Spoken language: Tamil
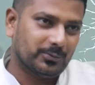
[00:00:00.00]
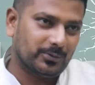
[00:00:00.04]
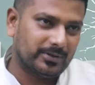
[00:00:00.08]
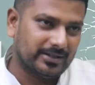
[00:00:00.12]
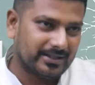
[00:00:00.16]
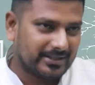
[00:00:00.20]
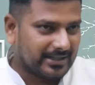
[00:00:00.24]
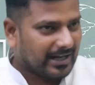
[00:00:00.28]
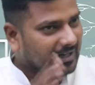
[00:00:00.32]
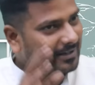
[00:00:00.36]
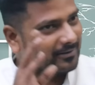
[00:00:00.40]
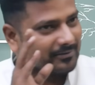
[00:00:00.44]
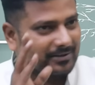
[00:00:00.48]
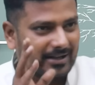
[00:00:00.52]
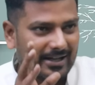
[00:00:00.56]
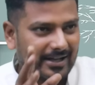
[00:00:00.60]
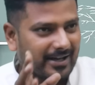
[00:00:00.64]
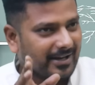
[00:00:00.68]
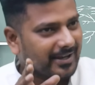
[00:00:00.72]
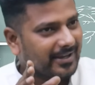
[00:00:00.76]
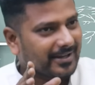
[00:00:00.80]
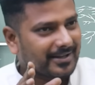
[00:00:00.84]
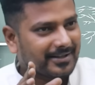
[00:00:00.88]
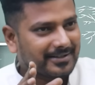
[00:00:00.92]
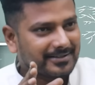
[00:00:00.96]
ஒண்ணு நல்லவனா
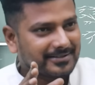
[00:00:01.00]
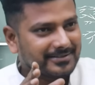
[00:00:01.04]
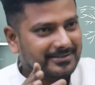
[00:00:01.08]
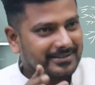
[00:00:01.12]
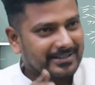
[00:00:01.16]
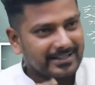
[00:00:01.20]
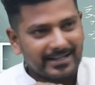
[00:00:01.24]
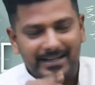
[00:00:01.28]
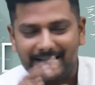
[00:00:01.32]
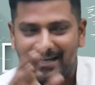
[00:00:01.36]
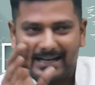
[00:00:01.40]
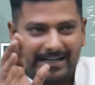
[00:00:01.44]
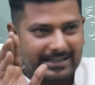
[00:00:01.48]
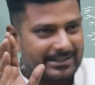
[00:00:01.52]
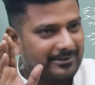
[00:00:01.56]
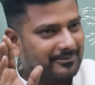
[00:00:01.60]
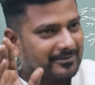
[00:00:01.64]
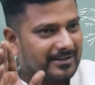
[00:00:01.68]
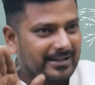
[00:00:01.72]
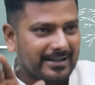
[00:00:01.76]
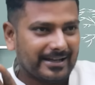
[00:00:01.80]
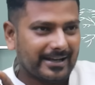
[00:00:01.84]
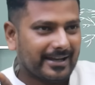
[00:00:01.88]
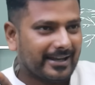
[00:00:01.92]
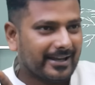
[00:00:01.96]
இருங்க இல்ல
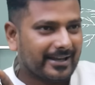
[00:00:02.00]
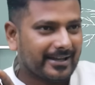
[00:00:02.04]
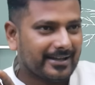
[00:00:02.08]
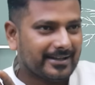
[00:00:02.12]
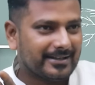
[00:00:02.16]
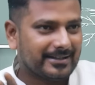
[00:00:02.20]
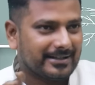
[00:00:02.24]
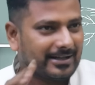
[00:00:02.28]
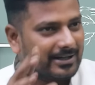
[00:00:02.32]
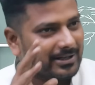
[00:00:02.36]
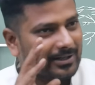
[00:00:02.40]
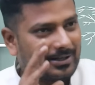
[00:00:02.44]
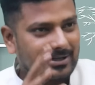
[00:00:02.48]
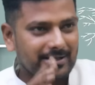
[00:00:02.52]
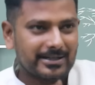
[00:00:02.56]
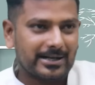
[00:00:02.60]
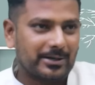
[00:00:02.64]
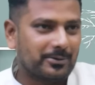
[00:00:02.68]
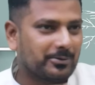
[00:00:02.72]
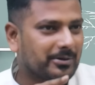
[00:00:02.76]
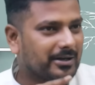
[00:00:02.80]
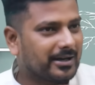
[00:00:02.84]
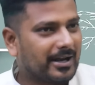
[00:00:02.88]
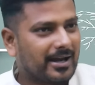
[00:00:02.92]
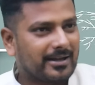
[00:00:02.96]
கெட்டவனா இருங்க ரெண்டுக்கும்
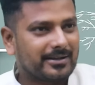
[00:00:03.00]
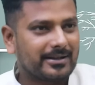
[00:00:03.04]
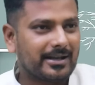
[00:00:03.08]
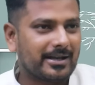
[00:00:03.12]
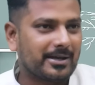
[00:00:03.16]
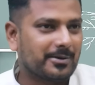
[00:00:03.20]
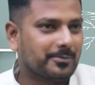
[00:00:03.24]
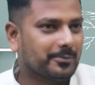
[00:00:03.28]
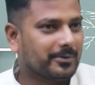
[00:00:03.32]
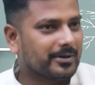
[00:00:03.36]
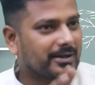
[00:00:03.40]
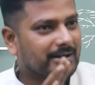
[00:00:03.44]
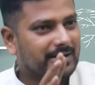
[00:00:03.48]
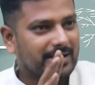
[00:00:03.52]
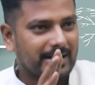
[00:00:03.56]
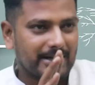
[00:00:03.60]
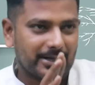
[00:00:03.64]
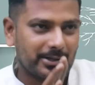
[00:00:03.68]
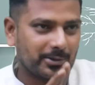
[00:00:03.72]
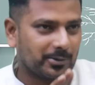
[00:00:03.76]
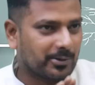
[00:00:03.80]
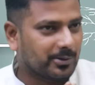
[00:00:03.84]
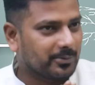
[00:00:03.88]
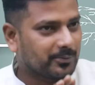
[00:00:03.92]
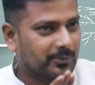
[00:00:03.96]
நடுவுல நானா இருப்பங்கிறது
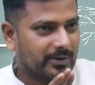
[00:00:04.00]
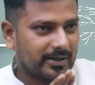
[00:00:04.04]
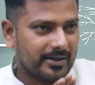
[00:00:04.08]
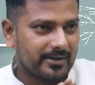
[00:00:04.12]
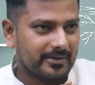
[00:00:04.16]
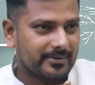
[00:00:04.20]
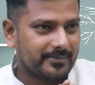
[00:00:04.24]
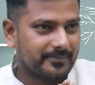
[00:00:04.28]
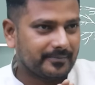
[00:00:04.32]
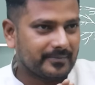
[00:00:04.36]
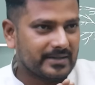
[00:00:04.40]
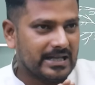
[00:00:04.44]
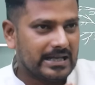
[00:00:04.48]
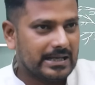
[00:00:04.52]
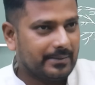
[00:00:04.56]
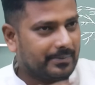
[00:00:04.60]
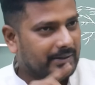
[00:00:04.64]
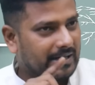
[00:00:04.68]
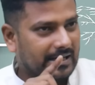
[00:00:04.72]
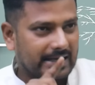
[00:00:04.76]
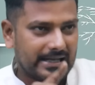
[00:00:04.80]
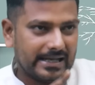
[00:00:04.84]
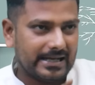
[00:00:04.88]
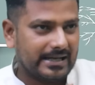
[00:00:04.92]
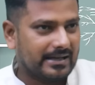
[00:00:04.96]
ஏற்றுக்கொள்ள முடியாது
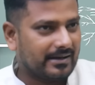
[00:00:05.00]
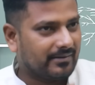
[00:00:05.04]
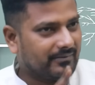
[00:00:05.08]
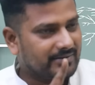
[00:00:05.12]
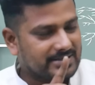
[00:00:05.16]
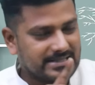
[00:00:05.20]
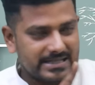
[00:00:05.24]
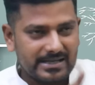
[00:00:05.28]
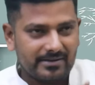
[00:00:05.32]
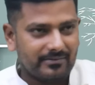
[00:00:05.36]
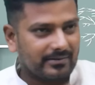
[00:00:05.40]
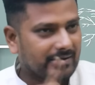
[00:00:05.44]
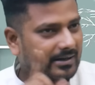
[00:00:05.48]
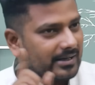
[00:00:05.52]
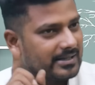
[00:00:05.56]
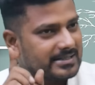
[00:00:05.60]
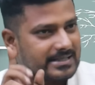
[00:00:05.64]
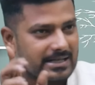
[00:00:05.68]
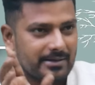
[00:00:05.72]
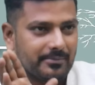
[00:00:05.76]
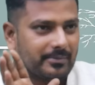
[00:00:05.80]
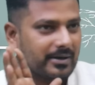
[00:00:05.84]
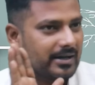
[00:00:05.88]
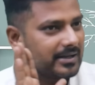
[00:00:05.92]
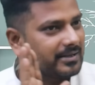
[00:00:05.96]
இப்ப நான் கேக்குறேன் விஜய்
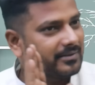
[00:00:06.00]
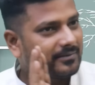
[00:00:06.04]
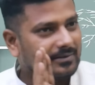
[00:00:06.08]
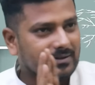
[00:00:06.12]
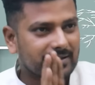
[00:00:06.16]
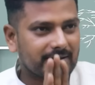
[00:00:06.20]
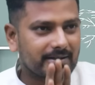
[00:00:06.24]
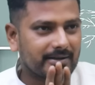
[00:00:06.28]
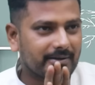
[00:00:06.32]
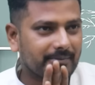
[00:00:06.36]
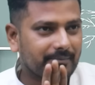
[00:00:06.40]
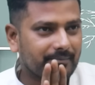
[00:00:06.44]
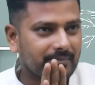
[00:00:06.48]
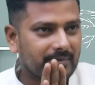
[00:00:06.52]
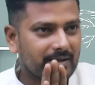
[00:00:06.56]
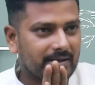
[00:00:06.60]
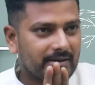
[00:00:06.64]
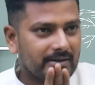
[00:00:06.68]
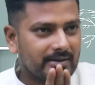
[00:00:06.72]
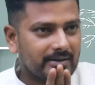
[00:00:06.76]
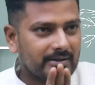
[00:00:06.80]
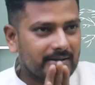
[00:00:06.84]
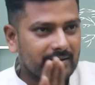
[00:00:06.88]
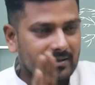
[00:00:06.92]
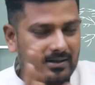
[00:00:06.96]
அவர்கள் சினிமால இருந்து வந்தார்
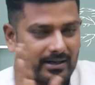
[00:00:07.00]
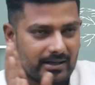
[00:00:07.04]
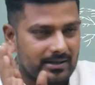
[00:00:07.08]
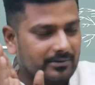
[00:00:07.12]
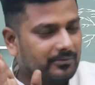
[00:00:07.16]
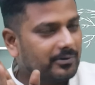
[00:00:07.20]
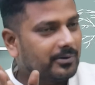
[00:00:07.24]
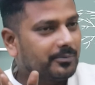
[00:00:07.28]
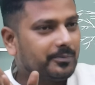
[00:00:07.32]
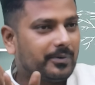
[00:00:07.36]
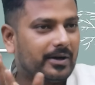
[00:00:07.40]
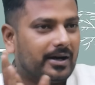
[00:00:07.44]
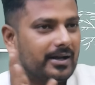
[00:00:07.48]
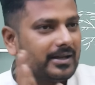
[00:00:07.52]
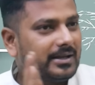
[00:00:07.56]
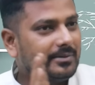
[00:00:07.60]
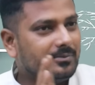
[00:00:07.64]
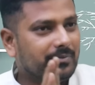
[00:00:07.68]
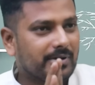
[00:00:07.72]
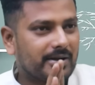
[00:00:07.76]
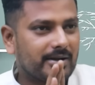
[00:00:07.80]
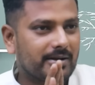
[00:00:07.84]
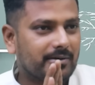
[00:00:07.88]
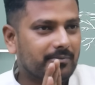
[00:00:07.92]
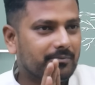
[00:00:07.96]
கடவுள் பாதி
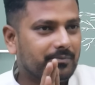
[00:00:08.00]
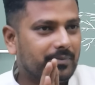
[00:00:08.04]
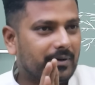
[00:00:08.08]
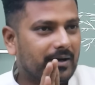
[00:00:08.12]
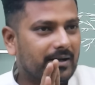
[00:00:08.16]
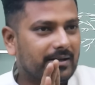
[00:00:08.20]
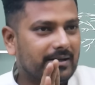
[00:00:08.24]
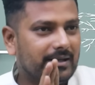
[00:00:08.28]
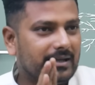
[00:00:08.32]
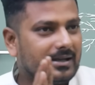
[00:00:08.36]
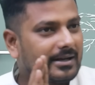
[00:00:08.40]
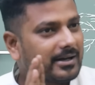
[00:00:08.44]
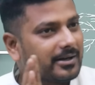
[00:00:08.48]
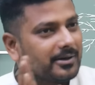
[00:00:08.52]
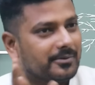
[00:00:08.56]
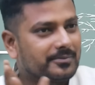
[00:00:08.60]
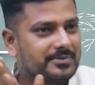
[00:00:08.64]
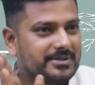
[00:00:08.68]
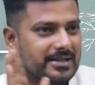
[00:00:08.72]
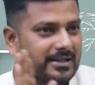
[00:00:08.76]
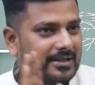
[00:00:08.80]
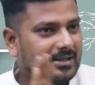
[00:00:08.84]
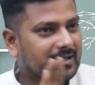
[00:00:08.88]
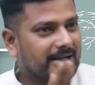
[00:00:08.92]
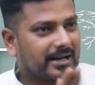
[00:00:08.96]
மிருகம் பாதி
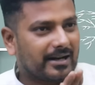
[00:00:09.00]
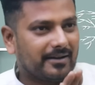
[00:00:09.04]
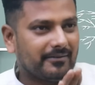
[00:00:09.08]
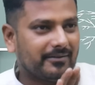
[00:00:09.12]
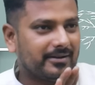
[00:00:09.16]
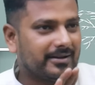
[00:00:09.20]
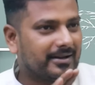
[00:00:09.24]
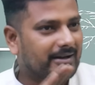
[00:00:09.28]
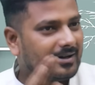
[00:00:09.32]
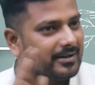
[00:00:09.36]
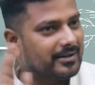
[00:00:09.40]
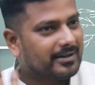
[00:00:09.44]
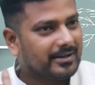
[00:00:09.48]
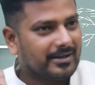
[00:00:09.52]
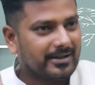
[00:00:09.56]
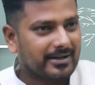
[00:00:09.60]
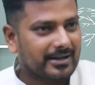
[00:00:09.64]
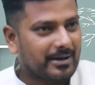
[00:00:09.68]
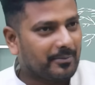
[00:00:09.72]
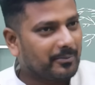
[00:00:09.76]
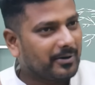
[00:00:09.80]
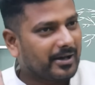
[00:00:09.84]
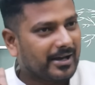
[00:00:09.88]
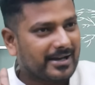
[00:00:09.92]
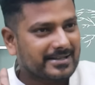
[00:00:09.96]
இரண்டும் செய்த கலவையான
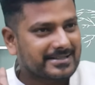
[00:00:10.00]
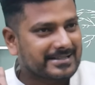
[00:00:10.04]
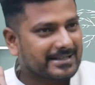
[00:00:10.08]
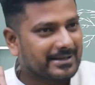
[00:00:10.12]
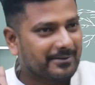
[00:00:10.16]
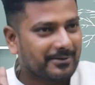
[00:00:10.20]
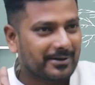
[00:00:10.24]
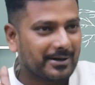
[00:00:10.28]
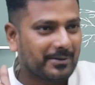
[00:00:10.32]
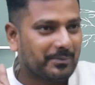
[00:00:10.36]
கமலஹாசன்